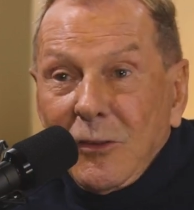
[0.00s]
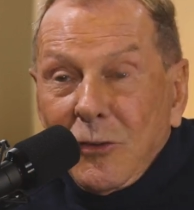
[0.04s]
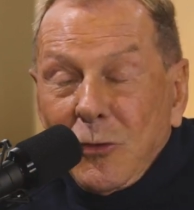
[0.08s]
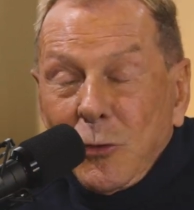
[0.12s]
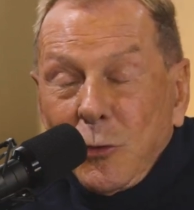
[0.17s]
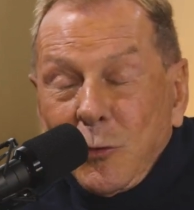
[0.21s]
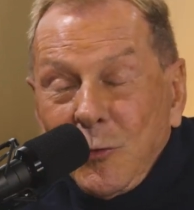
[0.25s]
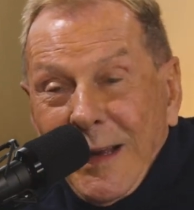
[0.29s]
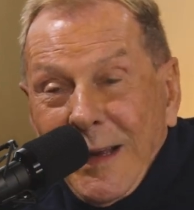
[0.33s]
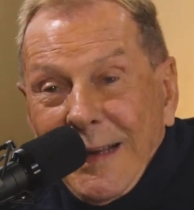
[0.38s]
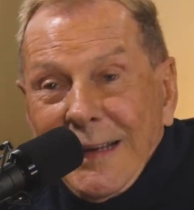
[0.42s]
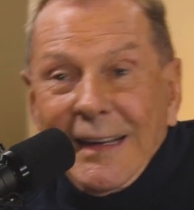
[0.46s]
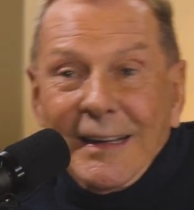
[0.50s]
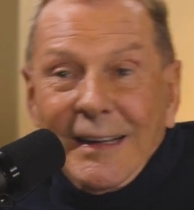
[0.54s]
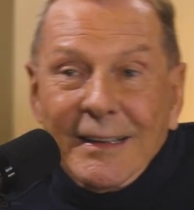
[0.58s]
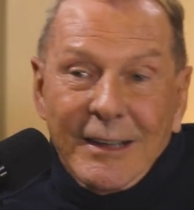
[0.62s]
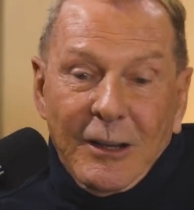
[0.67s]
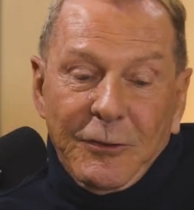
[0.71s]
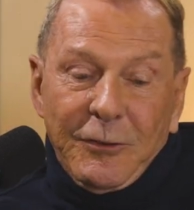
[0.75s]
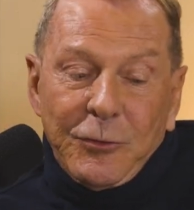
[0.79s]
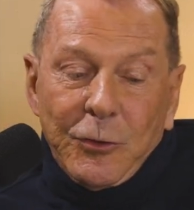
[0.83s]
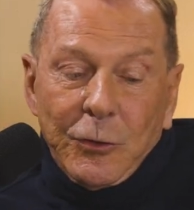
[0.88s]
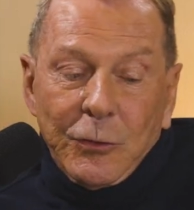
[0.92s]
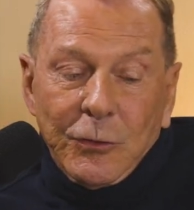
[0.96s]
zu wenig
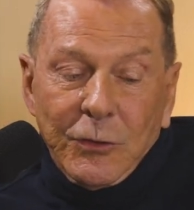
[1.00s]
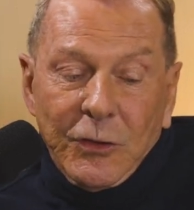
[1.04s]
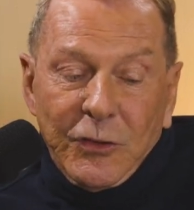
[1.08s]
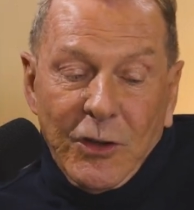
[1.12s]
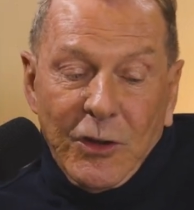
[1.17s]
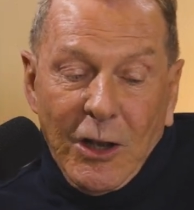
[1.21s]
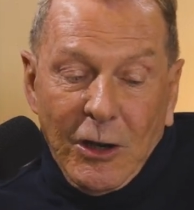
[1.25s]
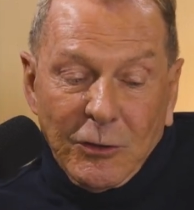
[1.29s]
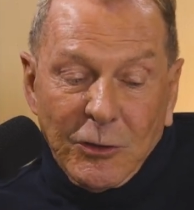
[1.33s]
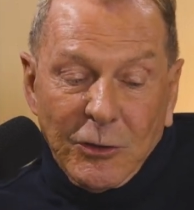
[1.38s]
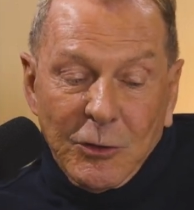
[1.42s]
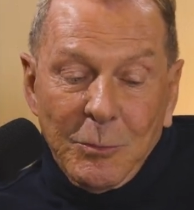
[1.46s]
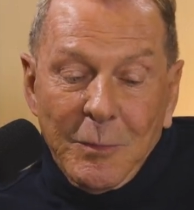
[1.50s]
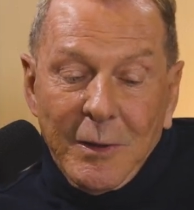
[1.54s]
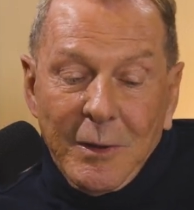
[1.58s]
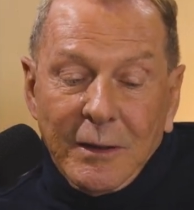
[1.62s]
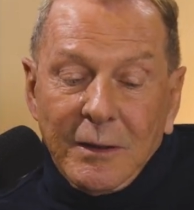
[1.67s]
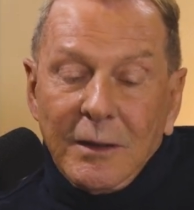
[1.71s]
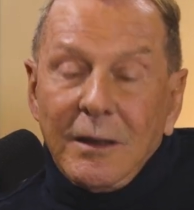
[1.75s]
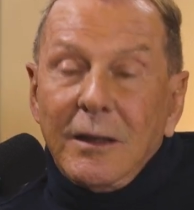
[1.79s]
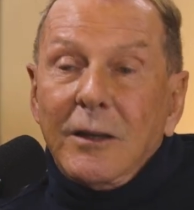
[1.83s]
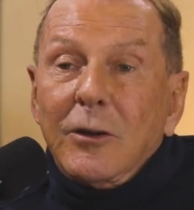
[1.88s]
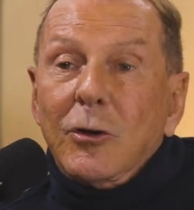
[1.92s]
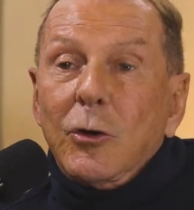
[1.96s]
davon, sagt
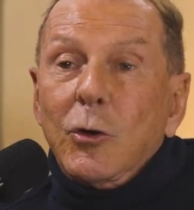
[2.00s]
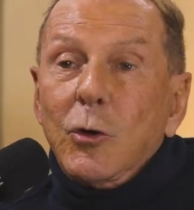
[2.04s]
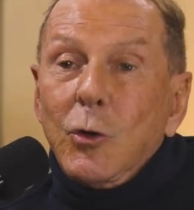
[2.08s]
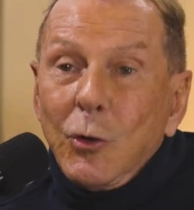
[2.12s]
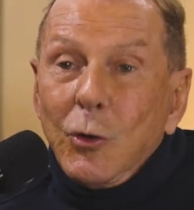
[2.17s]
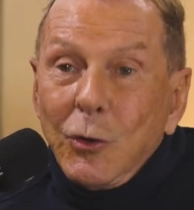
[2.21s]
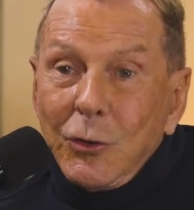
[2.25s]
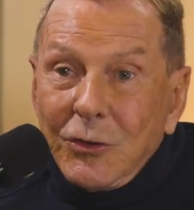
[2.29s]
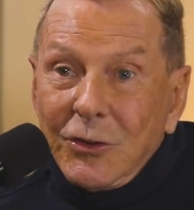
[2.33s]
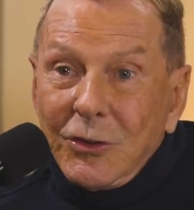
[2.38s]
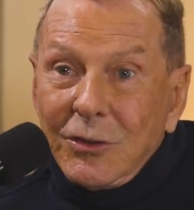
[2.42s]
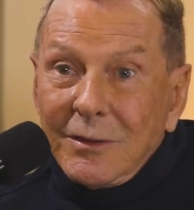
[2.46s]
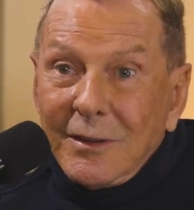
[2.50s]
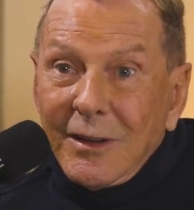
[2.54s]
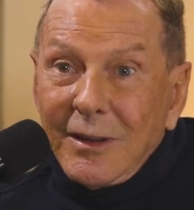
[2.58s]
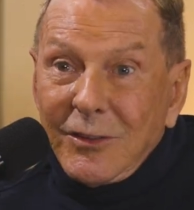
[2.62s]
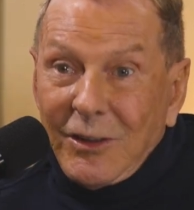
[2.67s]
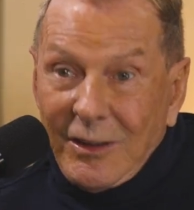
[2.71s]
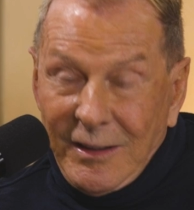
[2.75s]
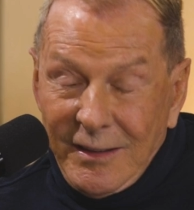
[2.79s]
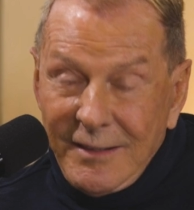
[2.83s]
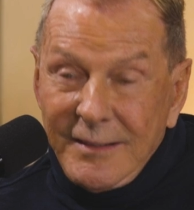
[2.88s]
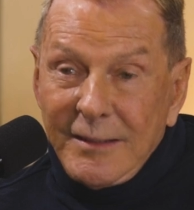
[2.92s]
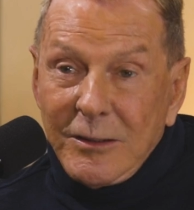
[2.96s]
man, erhöht
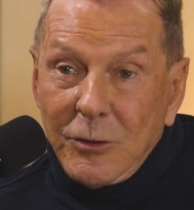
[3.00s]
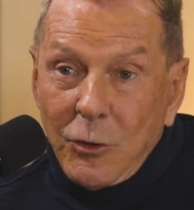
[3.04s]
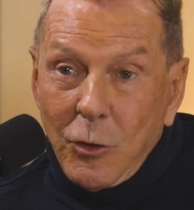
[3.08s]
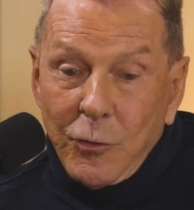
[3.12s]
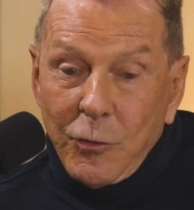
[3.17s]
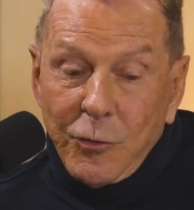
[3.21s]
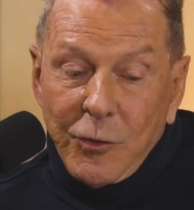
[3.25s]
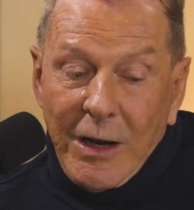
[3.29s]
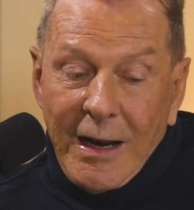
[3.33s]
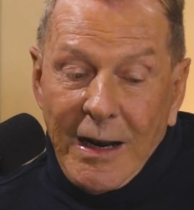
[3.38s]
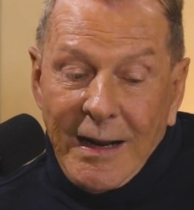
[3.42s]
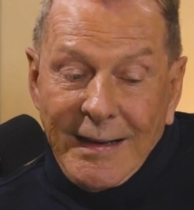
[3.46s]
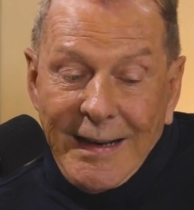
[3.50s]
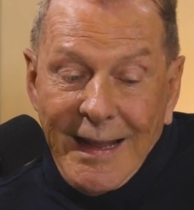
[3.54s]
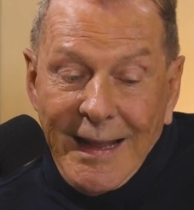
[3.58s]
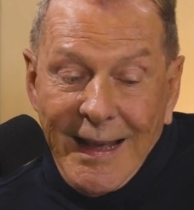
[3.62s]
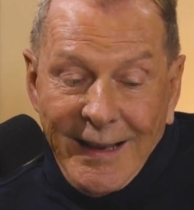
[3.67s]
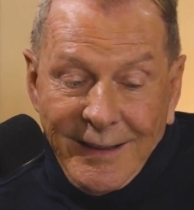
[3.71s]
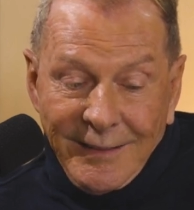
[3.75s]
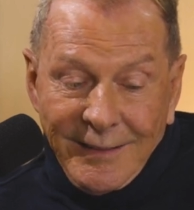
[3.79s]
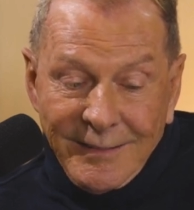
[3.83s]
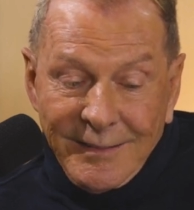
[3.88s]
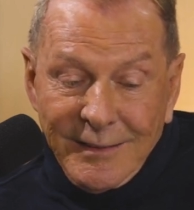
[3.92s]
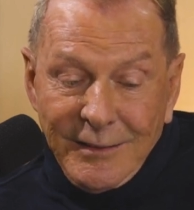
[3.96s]
das Risiko für einen
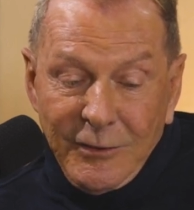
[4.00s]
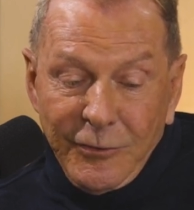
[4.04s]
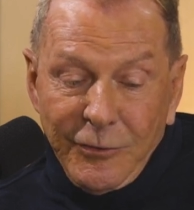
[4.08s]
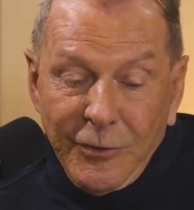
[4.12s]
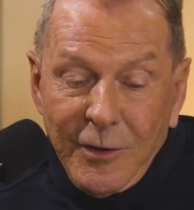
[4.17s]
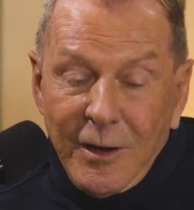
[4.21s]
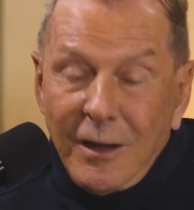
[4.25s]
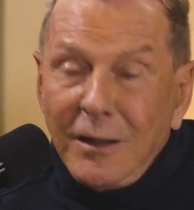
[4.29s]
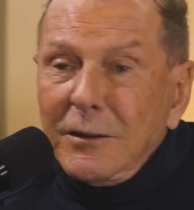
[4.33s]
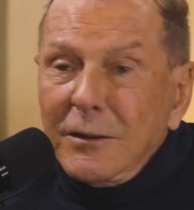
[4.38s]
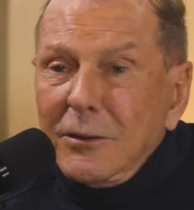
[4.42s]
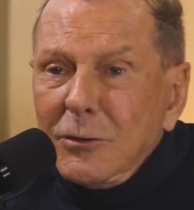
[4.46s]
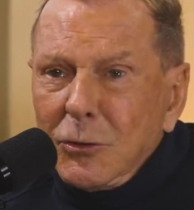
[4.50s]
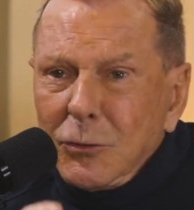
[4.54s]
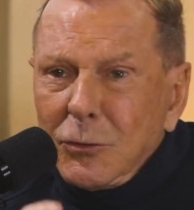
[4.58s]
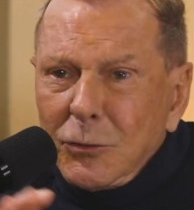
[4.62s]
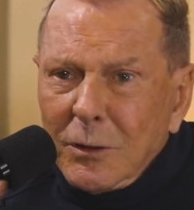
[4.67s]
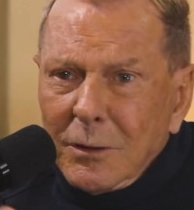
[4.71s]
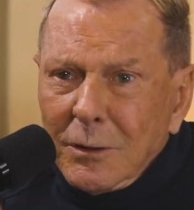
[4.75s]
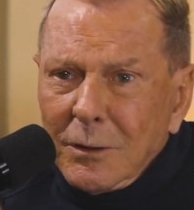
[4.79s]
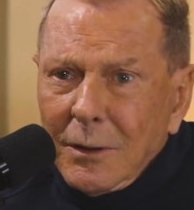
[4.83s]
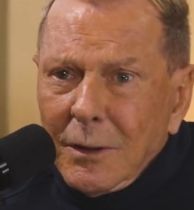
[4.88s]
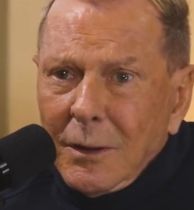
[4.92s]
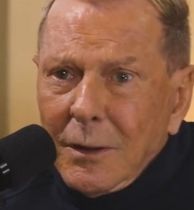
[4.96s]
Herzinfarkt
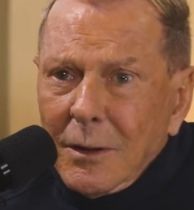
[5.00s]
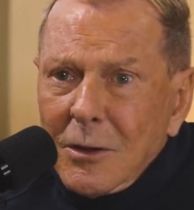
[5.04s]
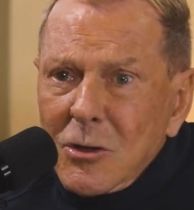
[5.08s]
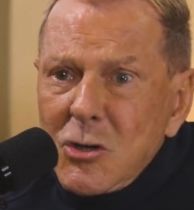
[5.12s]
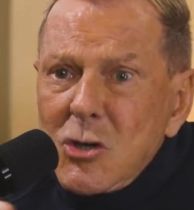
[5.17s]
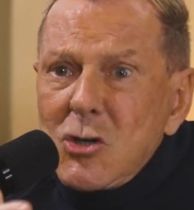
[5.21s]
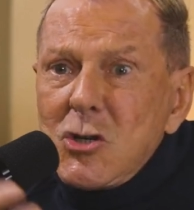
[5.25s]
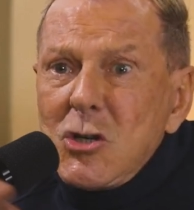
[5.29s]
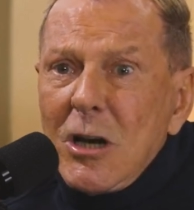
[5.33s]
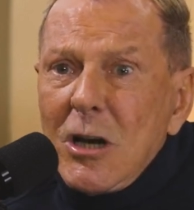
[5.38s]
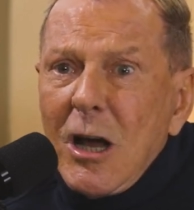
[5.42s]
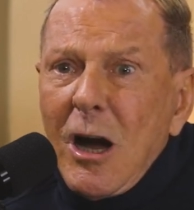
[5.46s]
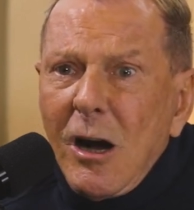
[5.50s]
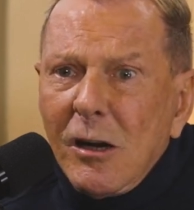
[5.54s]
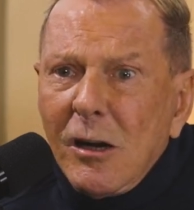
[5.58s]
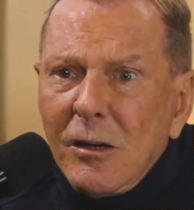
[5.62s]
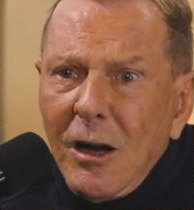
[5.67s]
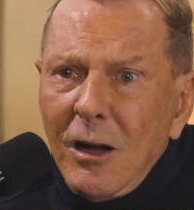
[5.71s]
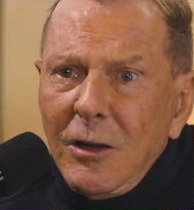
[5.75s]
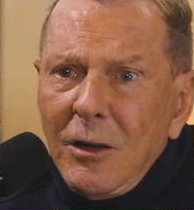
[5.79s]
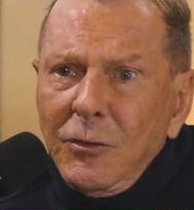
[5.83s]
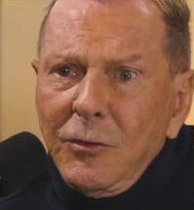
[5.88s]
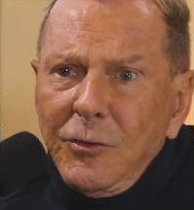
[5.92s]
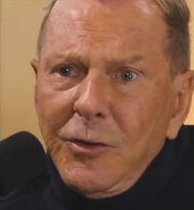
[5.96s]
oder
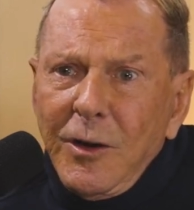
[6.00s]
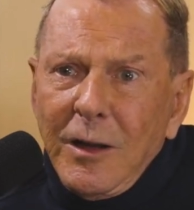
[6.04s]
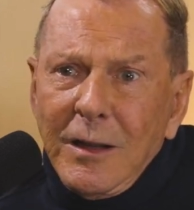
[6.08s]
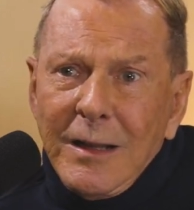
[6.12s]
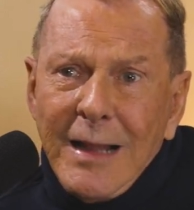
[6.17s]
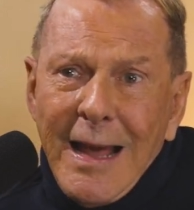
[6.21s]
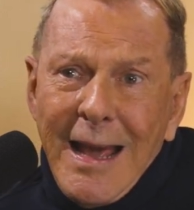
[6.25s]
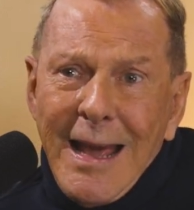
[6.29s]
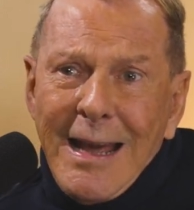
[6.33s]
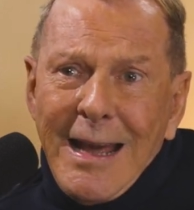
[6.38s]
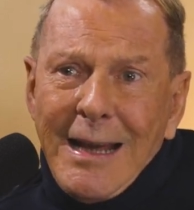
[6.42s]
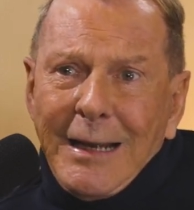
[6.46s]
Schlaganfall.